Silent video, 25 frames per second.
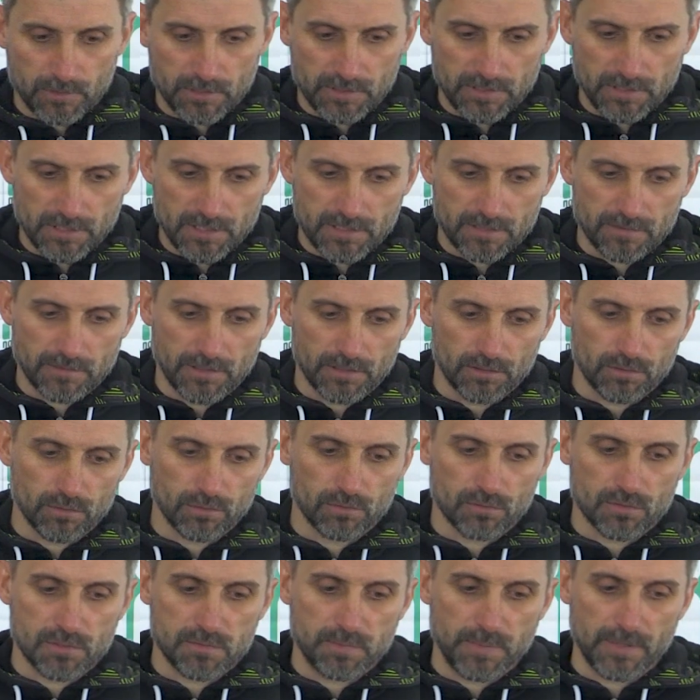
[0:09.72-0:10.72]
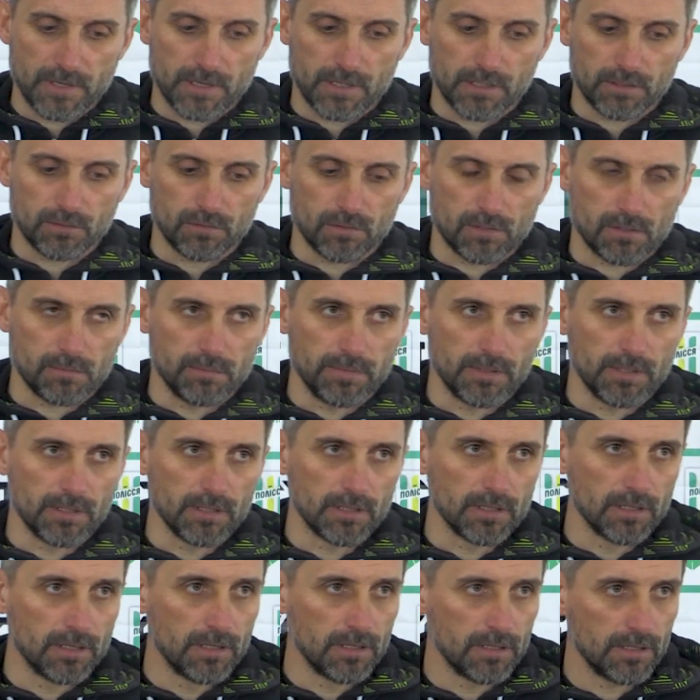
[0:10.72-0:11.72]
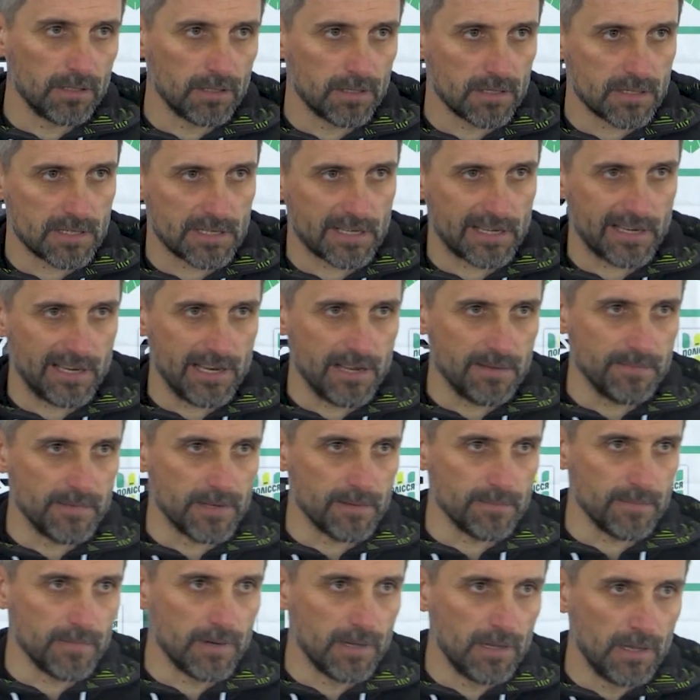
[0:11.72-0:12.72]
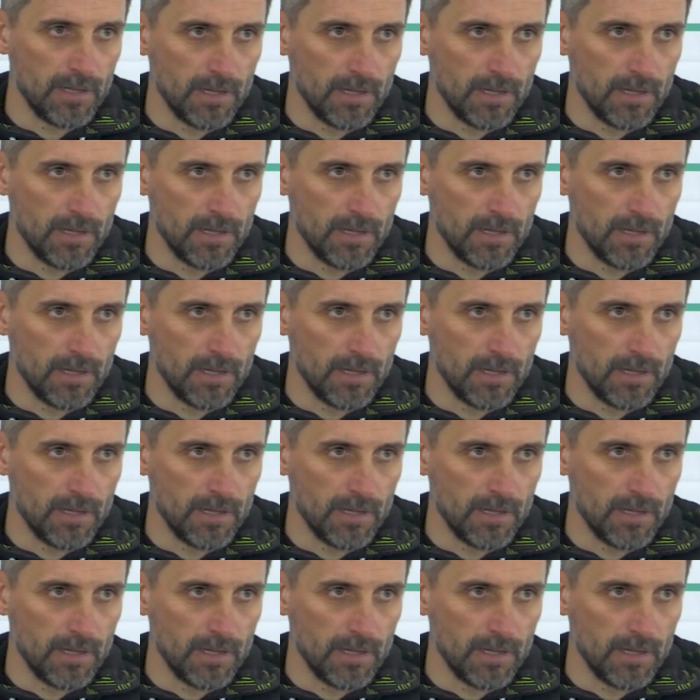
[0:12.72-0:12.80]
Естественно, тот успех, который был с Кренем,